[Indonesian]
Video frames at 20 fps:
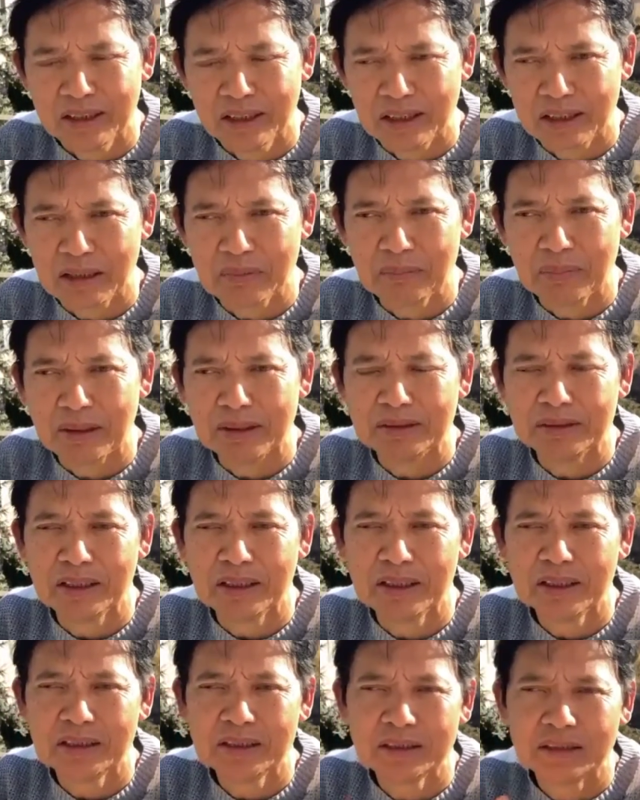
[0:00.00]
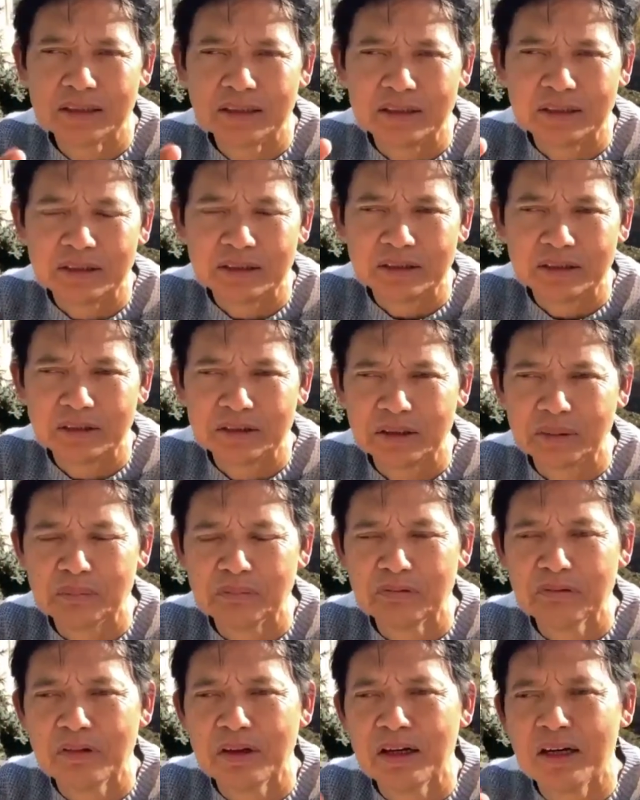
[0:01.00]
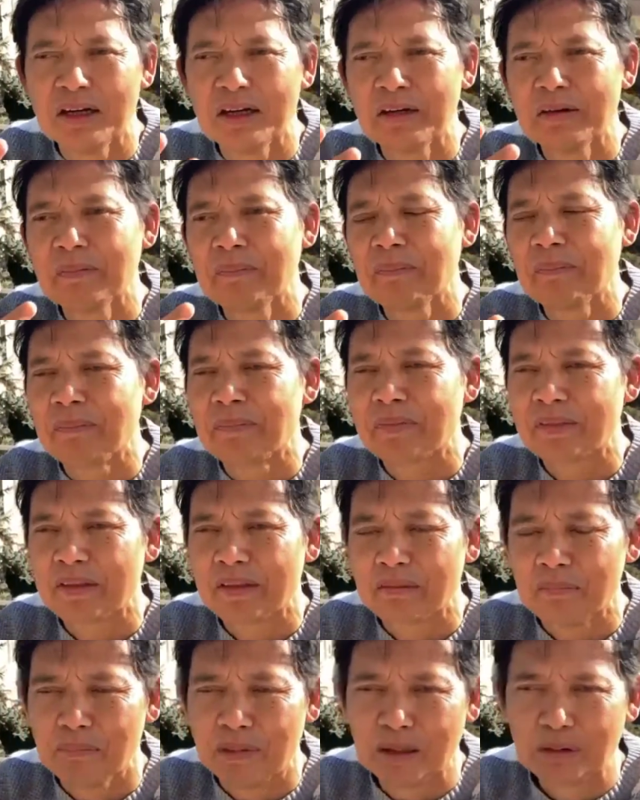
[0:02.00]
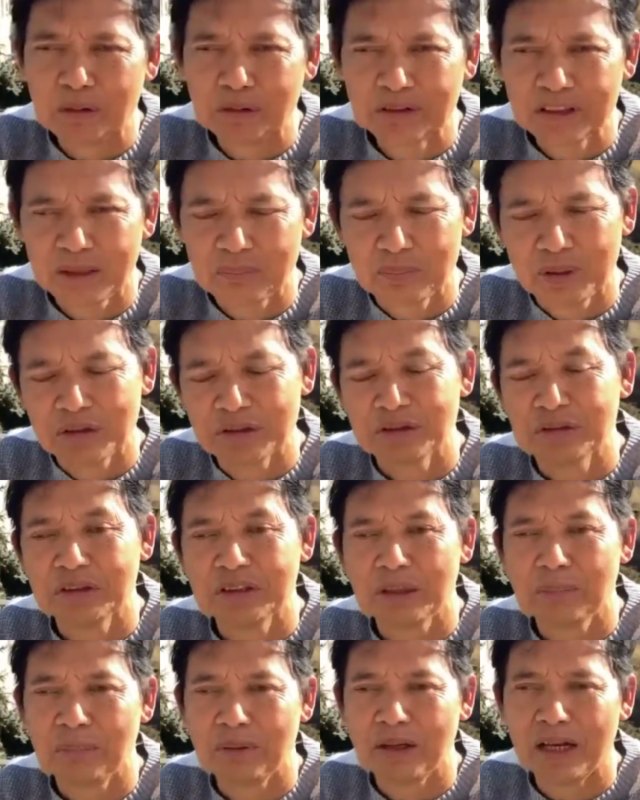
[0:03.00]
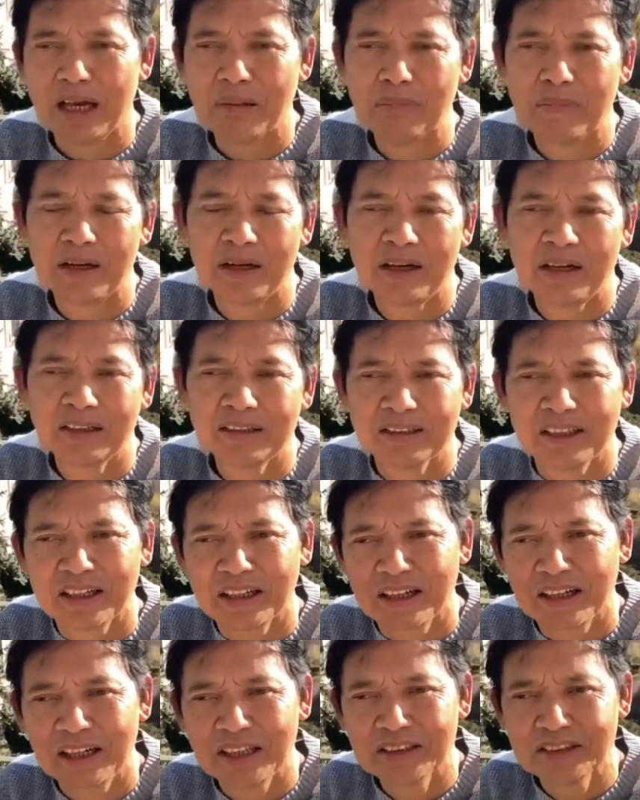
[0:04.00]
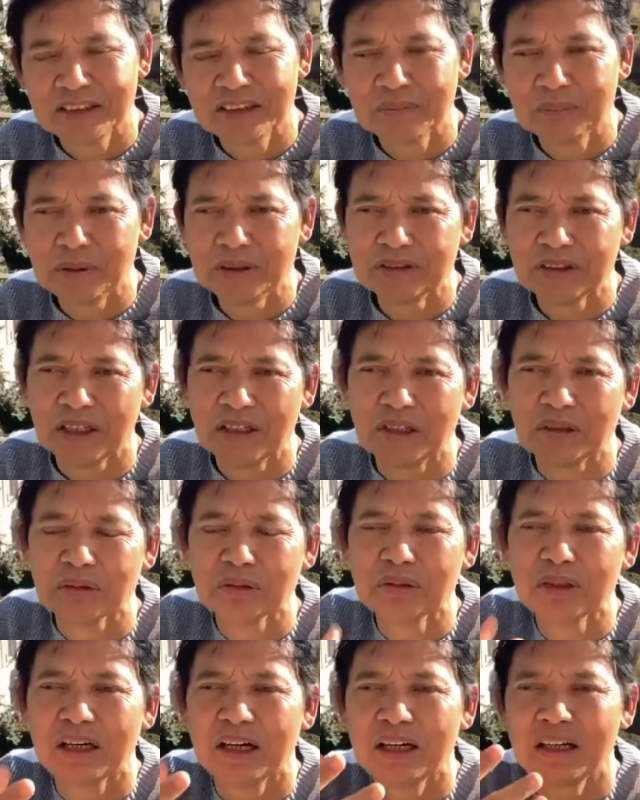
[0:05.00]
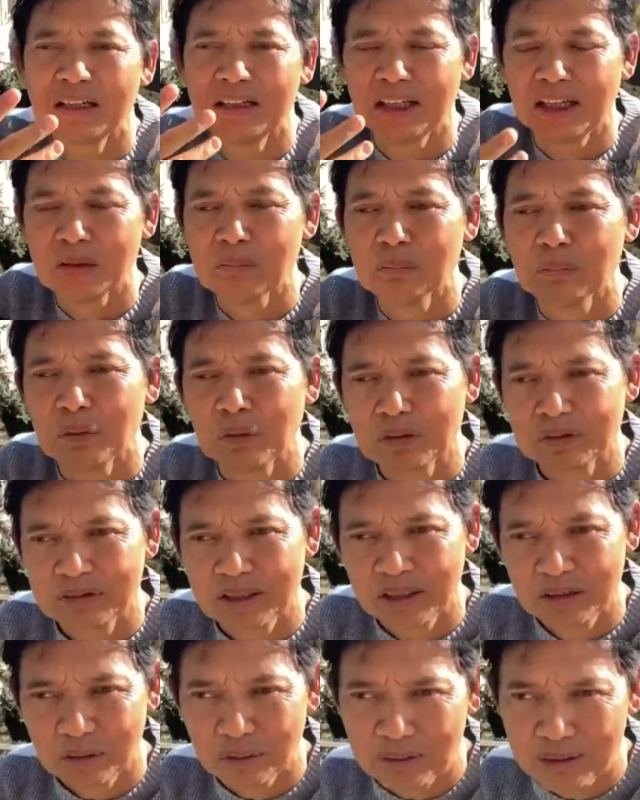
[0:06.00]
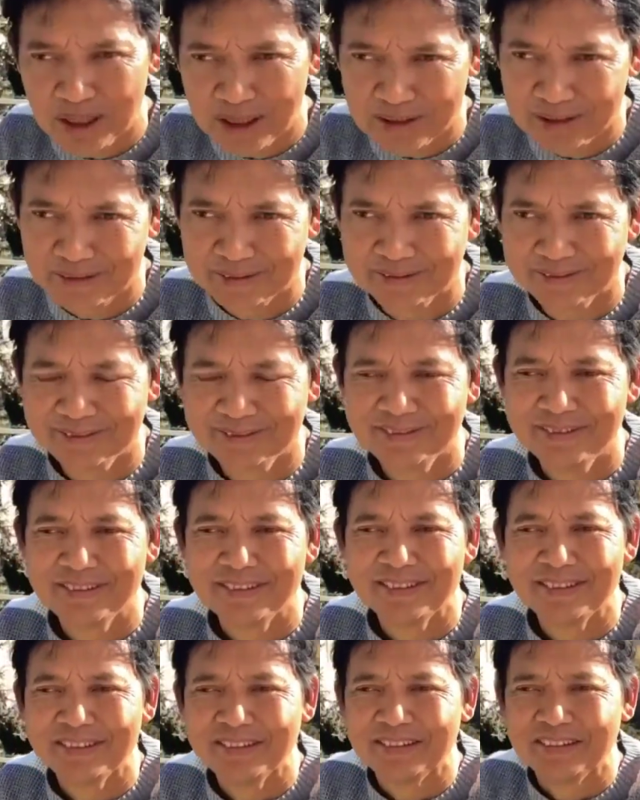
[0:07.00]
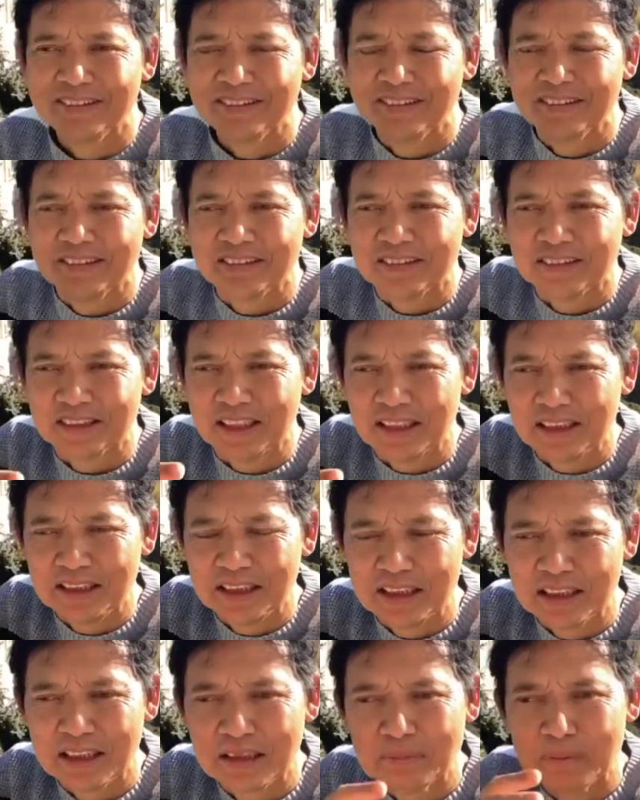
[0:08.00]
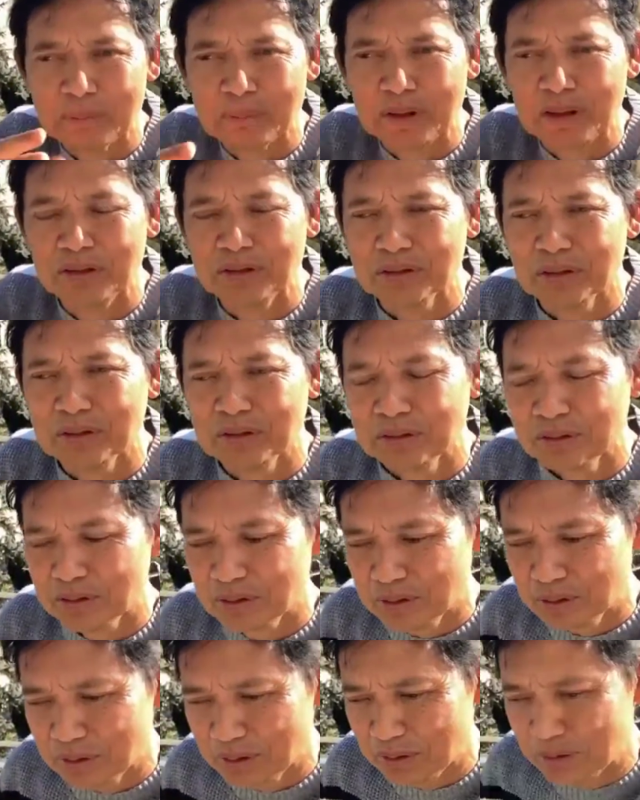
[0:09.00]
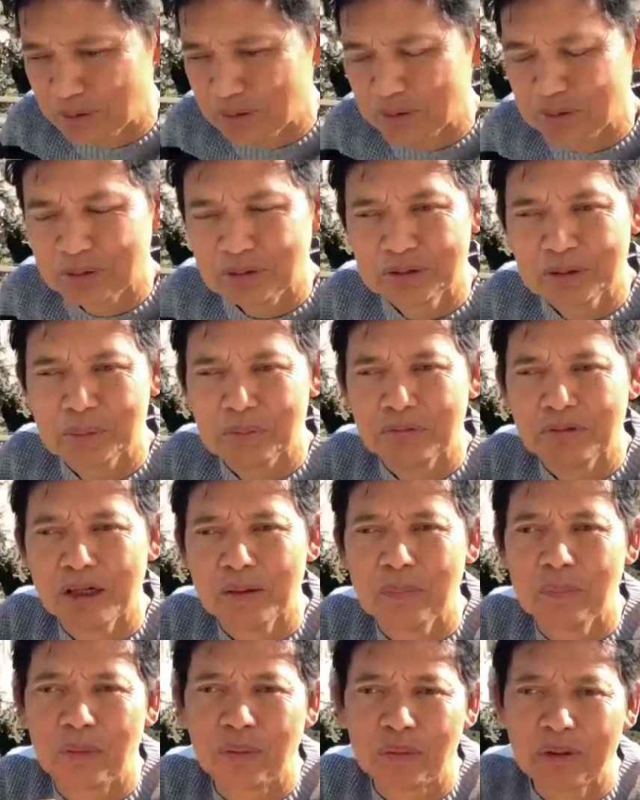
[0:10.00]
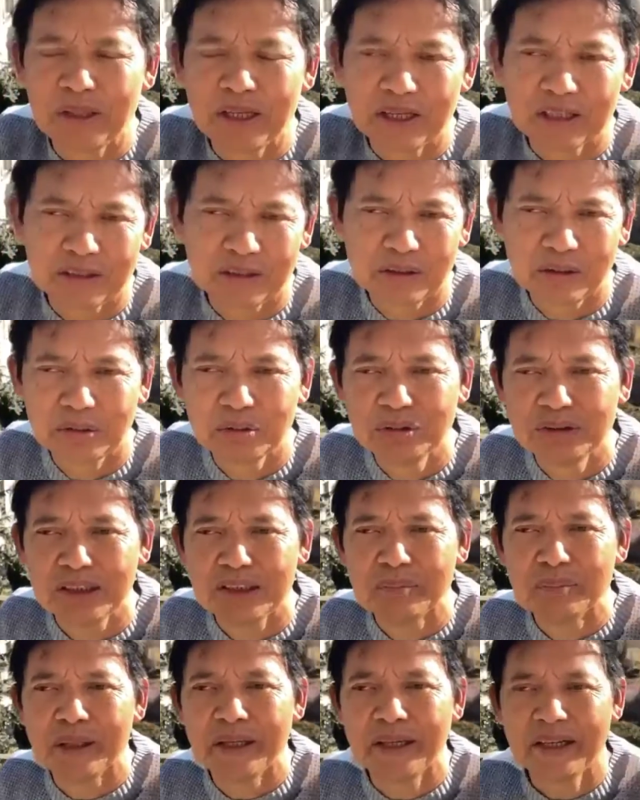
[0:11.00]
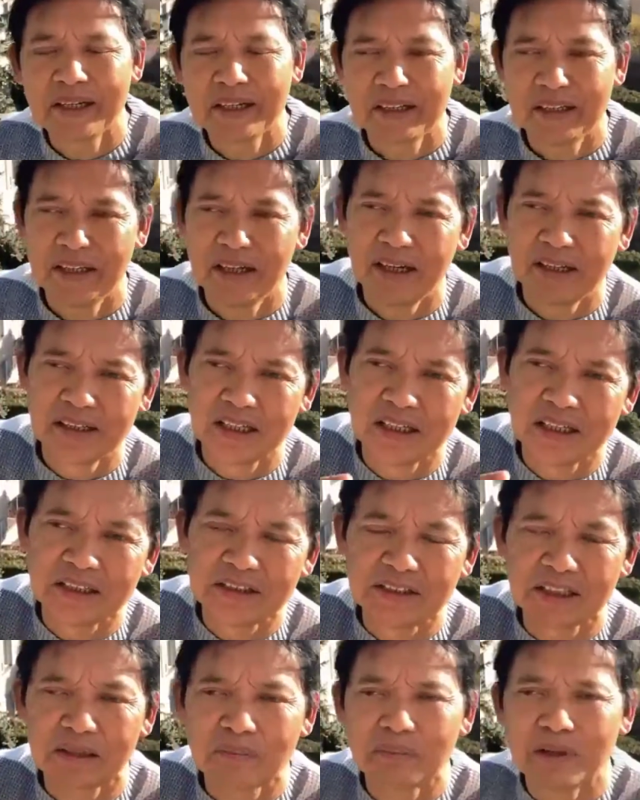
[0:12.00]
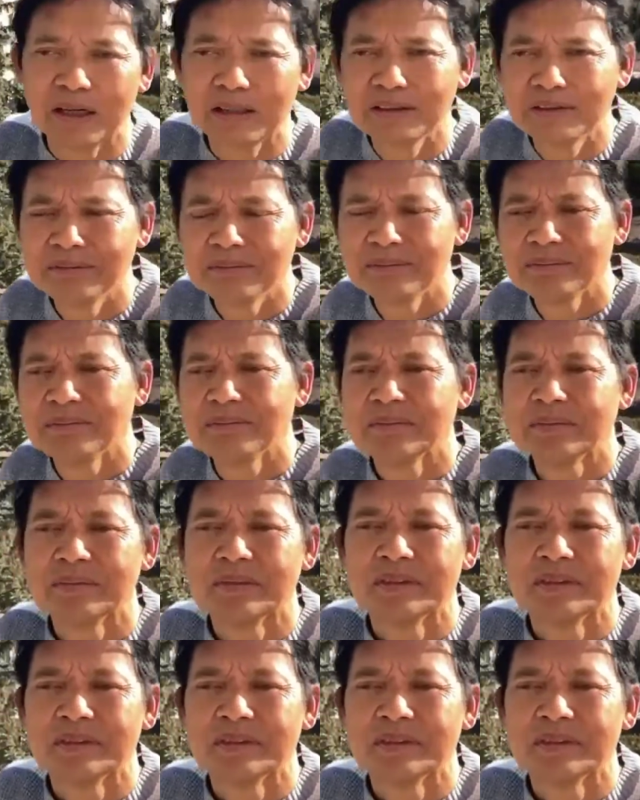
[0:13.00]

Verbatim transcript: harapannya semua manuskrip-manuskrip lama yang klasik bisa diunggah dalam portal online. Saya memberi contoh sebuah proyek Gutenberg yang ada di Jerman